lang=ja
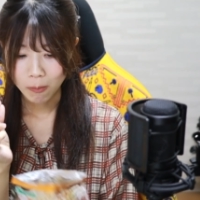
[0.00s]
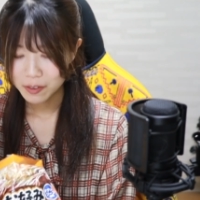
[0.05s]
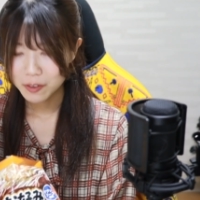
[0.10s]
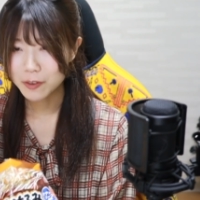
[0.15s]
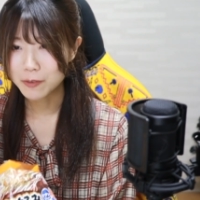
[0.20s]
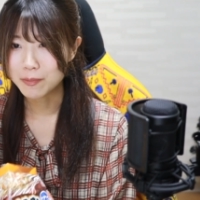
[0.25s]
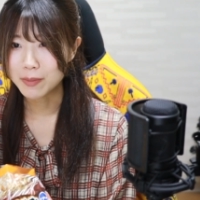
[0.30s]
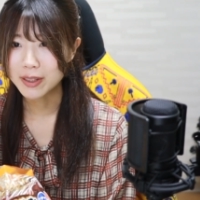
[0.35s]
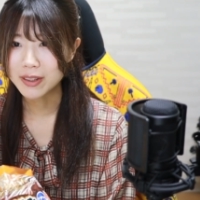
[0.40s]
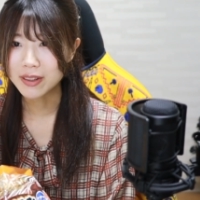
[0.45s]

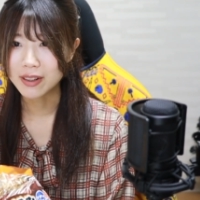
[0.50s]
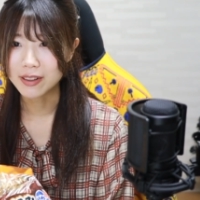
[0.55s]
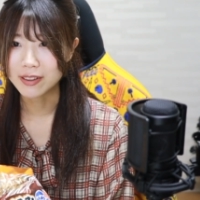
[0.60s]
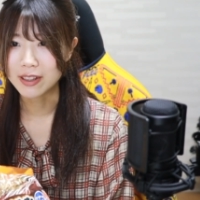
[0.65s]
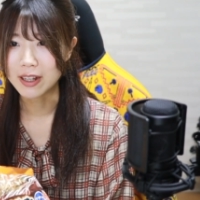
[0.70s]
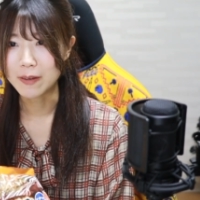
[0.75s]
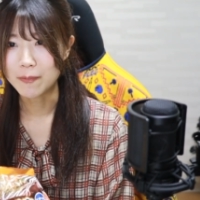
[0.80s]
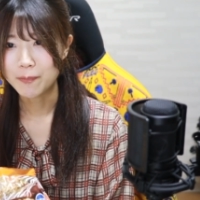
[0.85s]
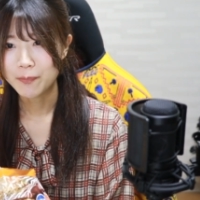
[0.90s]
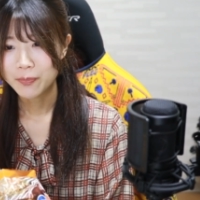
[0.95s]
そう、まさか
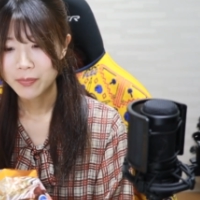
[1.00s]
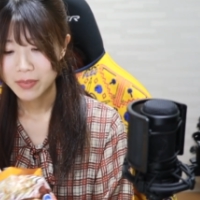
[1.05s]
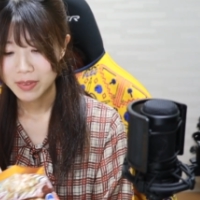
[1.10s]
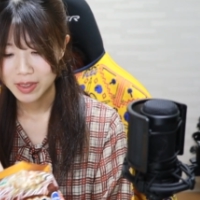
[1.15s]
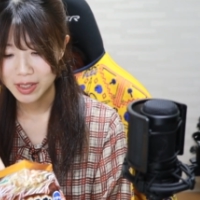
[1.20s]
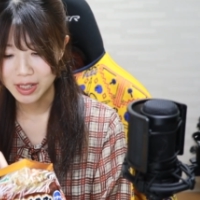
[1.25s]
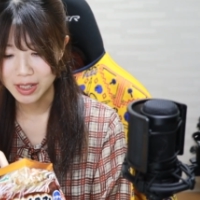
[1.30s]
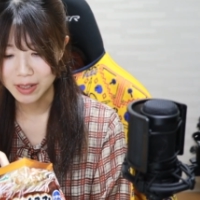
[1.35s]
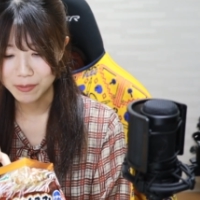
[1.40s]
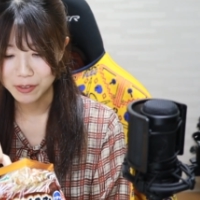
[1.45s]
さ、
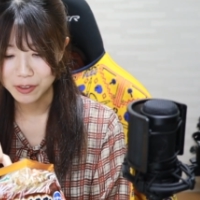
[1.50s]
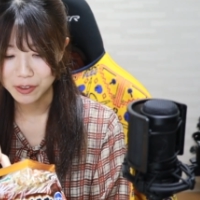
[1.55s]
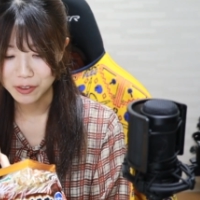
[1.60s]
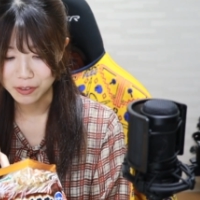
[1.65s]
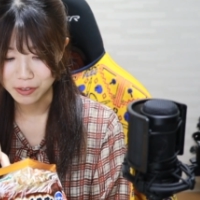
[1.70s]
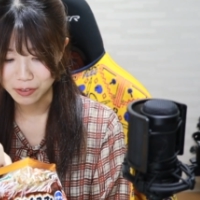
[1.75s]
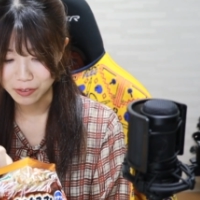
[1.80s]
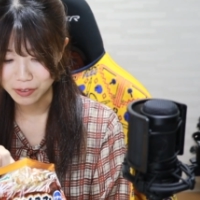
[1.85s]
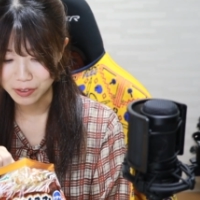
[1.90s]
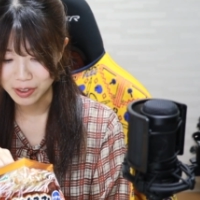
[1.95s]
チームに
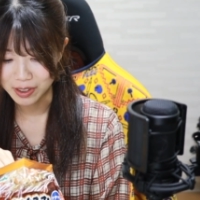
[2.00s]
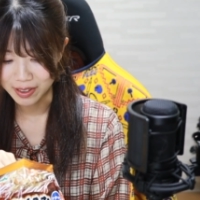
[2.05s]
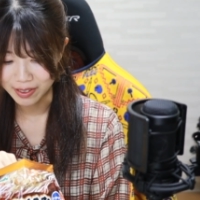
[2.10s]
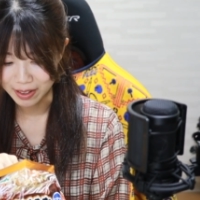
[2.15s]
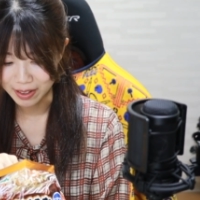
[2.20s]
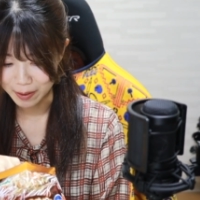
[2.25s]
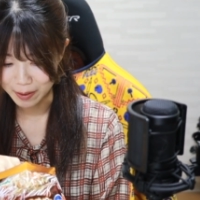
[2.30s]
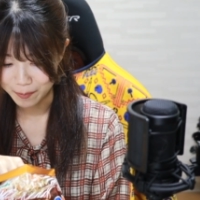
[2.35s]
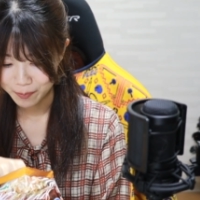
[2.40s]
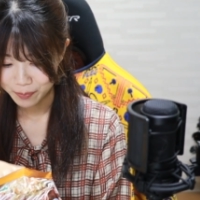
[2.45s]
所属して
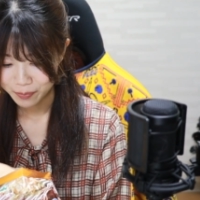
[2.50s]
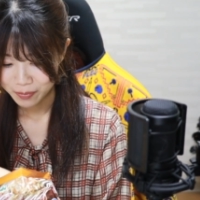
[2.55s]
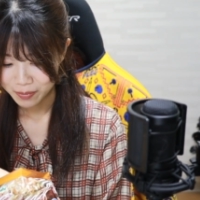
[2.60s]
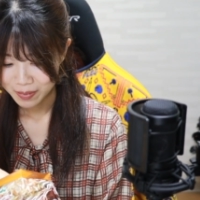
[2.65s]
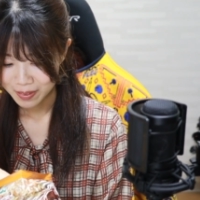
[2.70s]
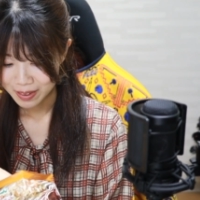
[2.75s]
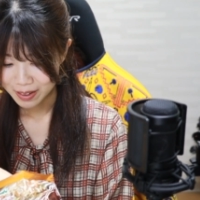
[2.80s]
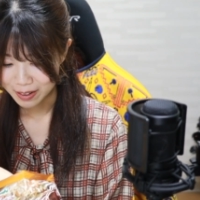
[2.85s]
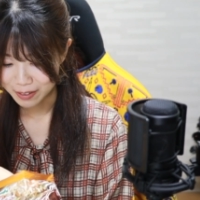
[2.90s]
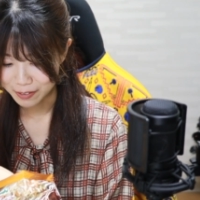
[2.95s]
さ、
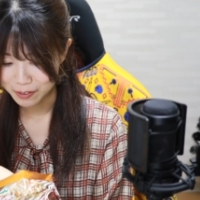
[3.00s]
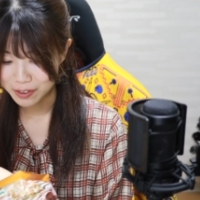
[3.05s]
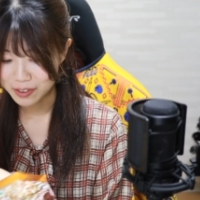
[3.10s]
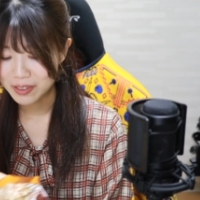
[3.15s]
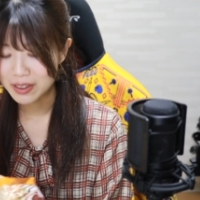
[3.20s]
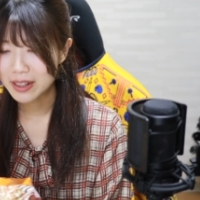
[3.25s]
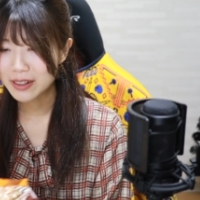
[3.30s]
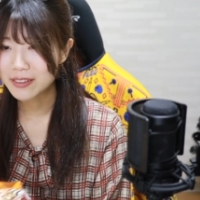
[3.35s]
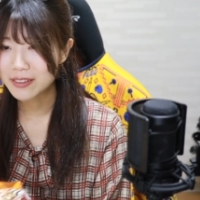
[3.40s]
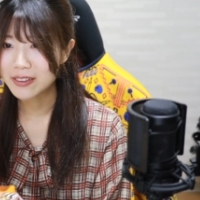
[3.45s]

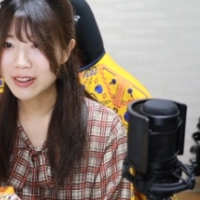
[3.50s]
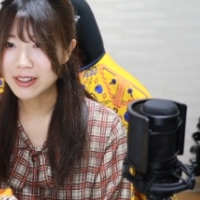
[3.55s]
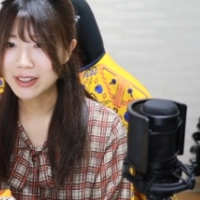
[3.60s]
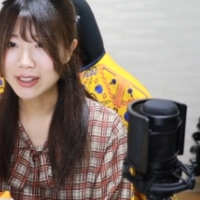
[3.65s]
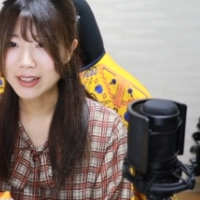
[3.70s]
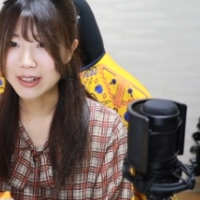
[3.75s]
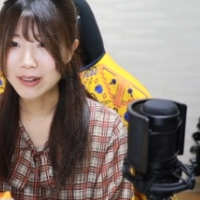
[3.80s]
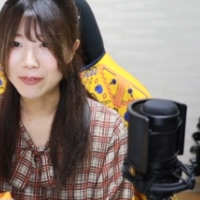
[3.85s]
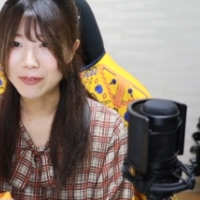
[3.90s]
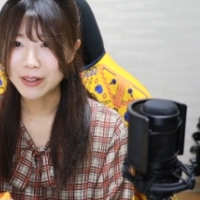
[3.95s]
スナック菓子
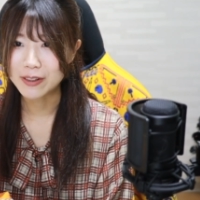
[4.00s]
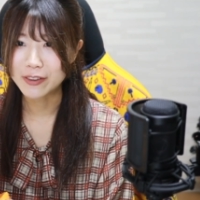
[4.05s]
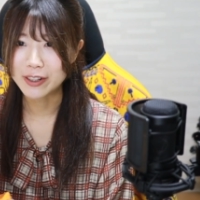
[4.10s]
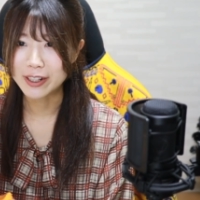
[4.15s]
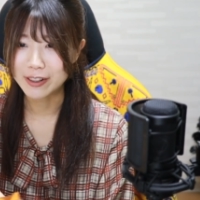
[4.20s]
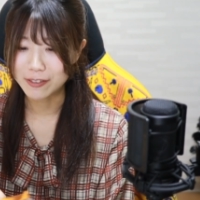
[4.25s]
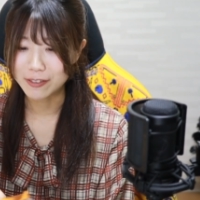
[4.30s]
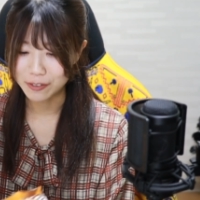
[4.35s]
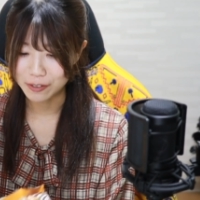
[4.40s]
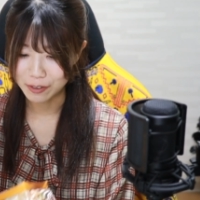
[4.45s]
食べれる日
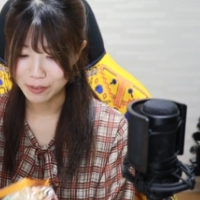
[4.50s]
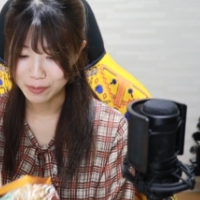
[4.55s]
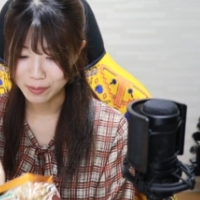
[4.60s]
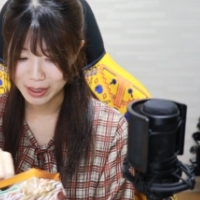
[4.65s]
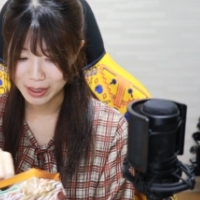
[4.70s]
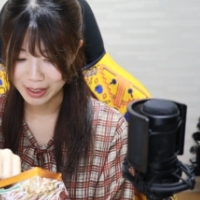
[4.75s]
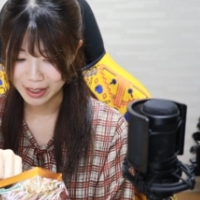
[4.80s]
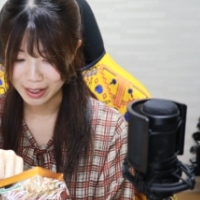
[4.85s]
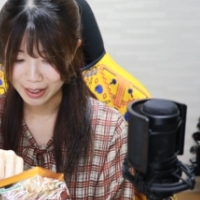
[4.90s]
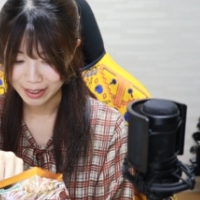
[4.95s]
が来ると思っ
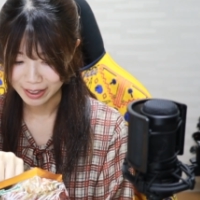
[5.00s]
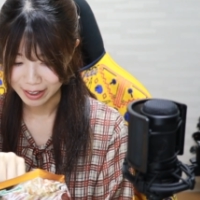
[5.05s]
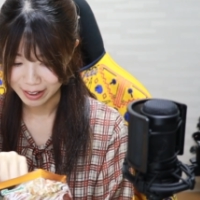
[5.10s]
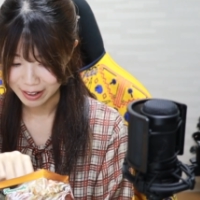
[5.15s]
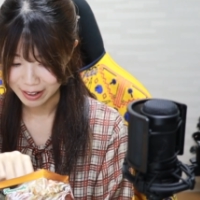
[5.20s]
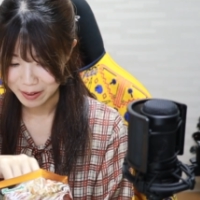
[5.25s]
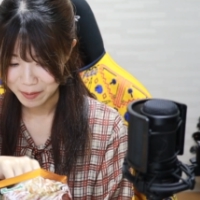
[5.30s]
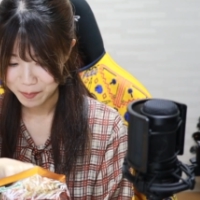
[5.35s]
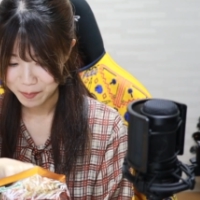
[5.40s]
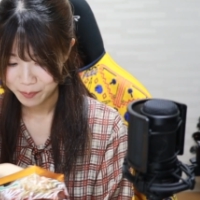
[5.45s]
てなかったか
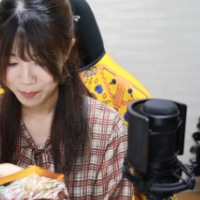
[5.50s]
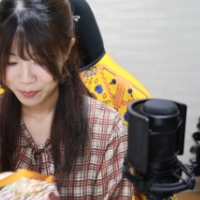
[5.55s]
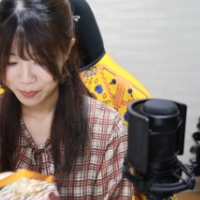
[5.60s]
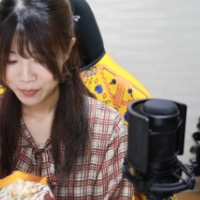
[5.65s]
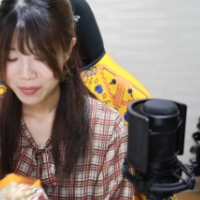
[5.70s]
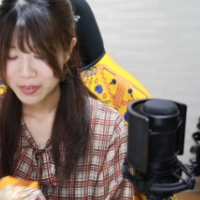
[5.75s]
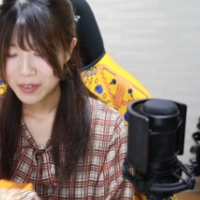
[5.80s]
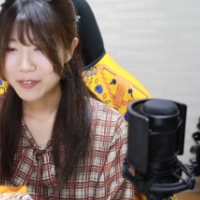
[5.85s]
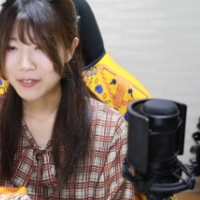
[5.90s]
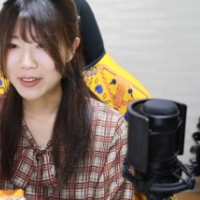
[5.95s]
ら、
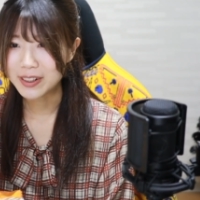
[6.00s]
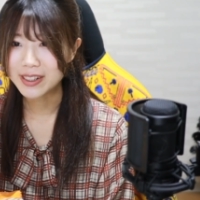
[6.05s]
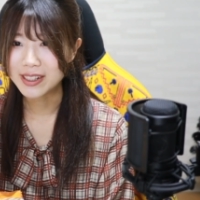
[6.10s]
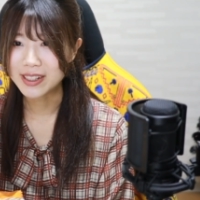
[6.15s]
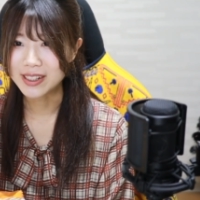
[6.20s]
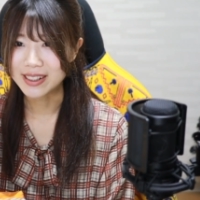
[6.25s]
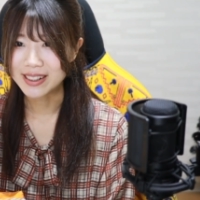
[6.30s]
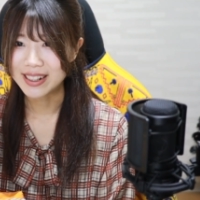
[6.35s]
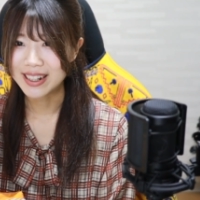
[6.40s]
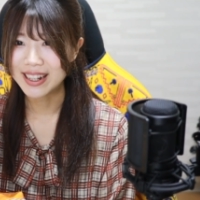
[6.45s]
嬉し
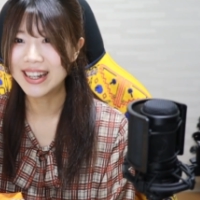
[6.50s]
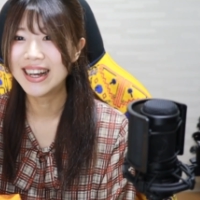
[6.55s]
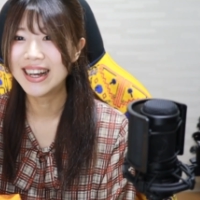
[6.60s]
い。